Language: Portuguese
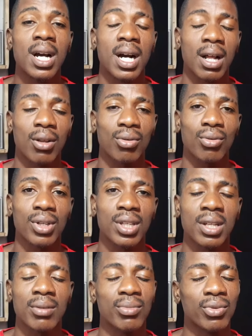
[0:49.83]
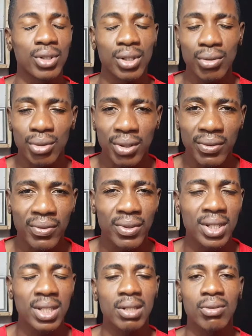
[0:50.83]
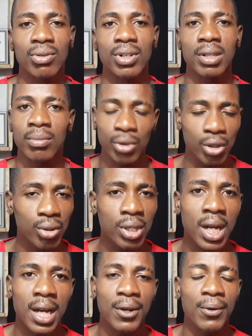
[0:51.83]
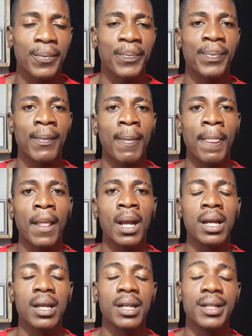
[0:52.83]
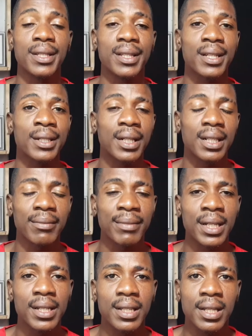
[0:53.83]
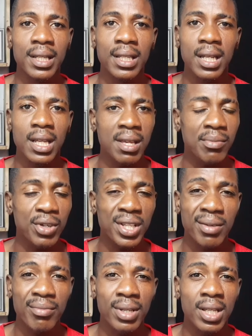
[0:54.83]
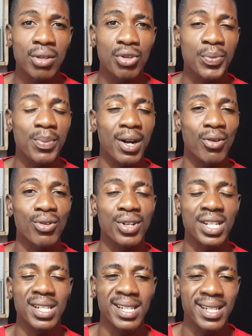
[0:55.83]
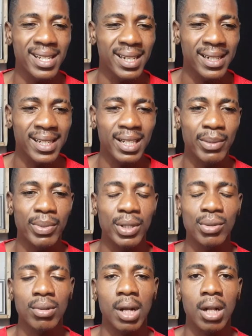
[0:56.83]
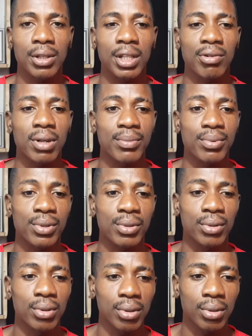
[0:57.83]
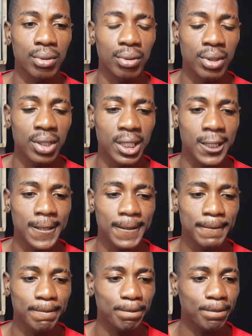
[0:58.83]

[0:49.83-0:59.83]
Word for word: algo que é muito difícil e muito chato. E de seguida também dizer que aqui em Moçambique os pacotes de internet pessoal estão absurdo e